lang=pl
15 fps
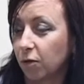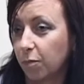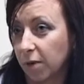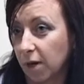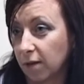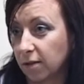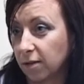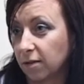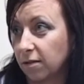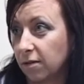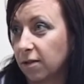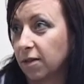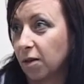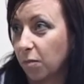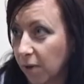do pracy
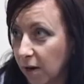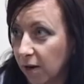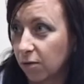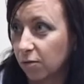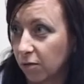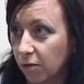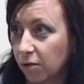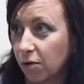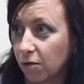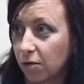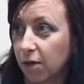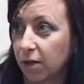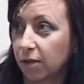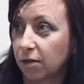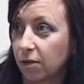i zabrakło
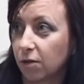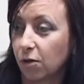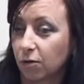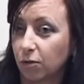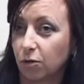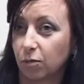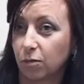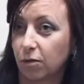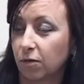konkretnych osób